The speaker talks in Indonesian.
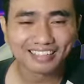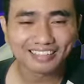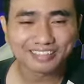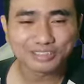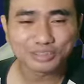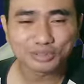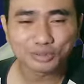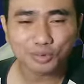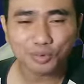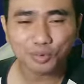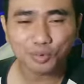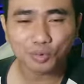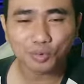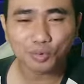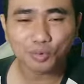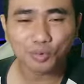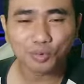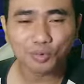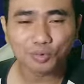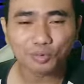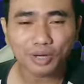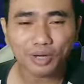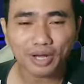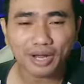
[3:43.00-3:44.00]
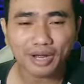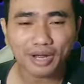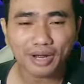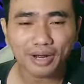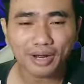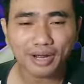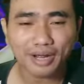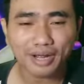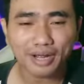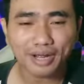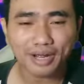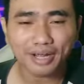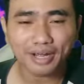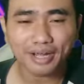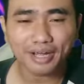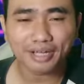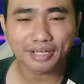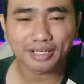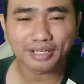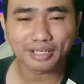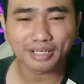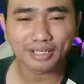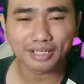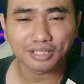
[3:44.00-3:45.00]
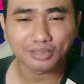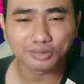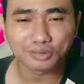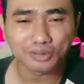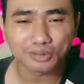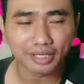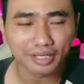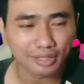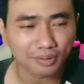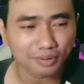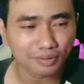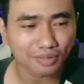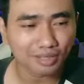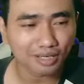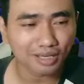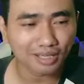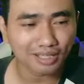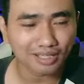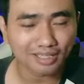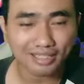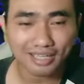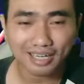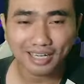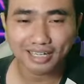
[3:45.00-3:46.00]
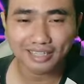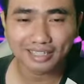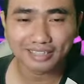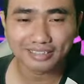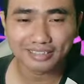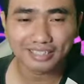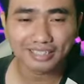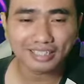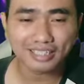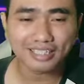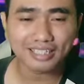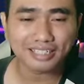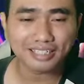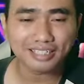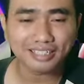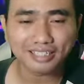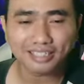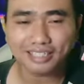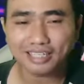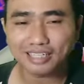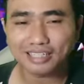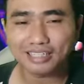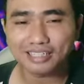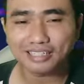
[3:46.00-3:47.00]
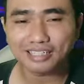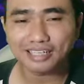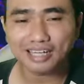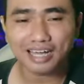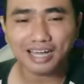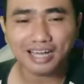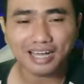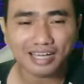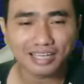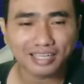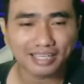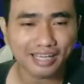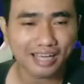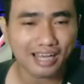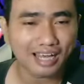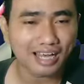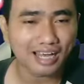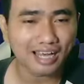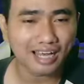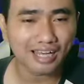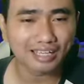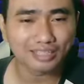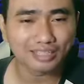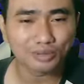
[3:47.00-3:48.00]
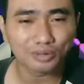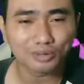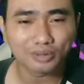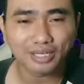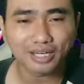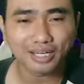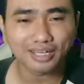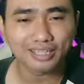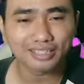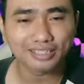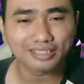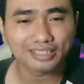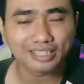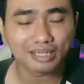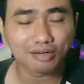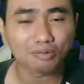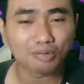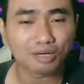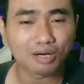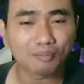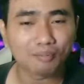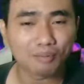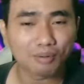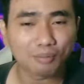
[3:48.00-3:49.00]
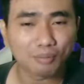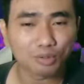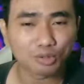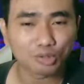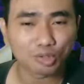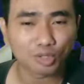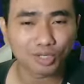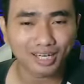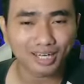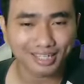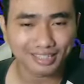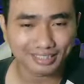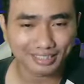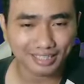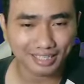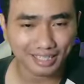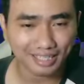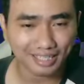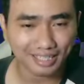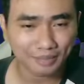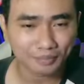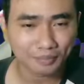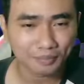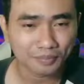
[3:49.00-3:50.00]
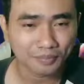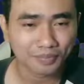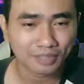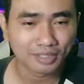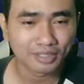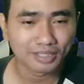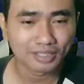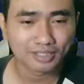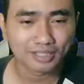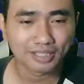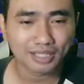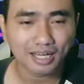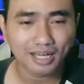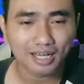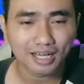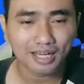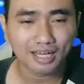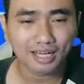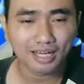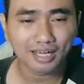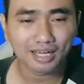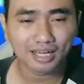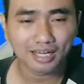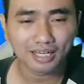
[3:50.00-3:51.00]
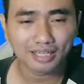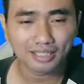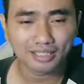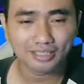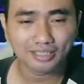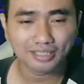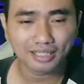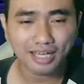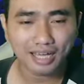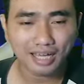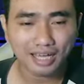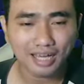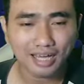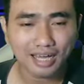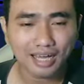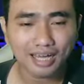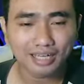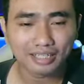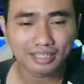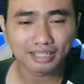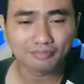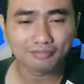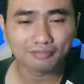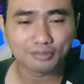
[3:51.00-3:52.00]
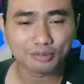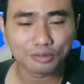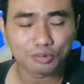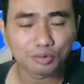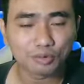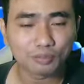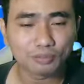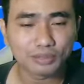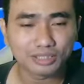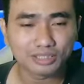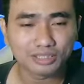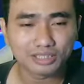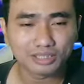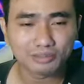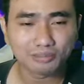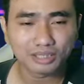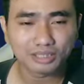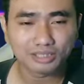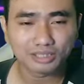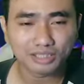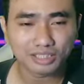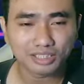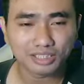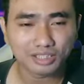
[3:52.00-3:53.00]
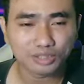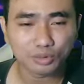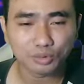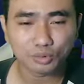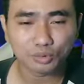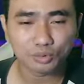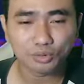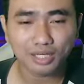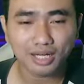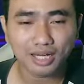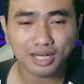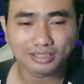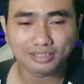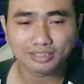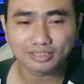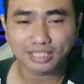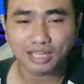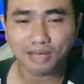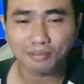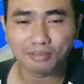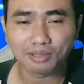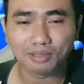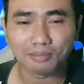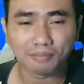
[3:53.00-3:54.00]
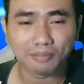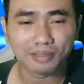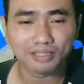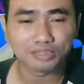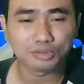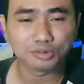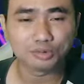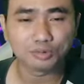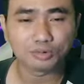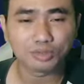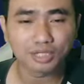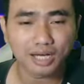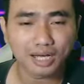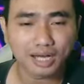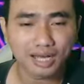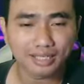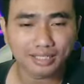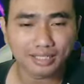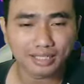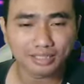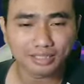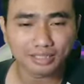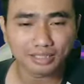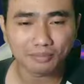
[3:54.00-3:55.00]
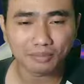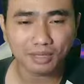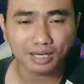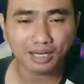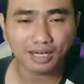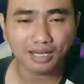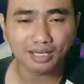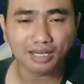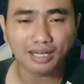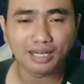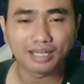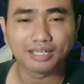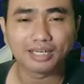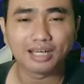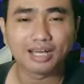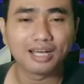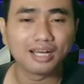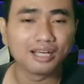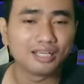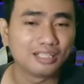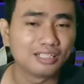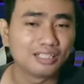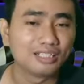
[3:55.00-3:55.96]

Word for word: Truth, wey, kena juga ya, kena, kena guys. Ya. Jadi kira-kira ya itu dia guys ya beberapa bocorannya dan ya ada fitur mixing mixing itu juga stumble pass juga nanti bakalan ada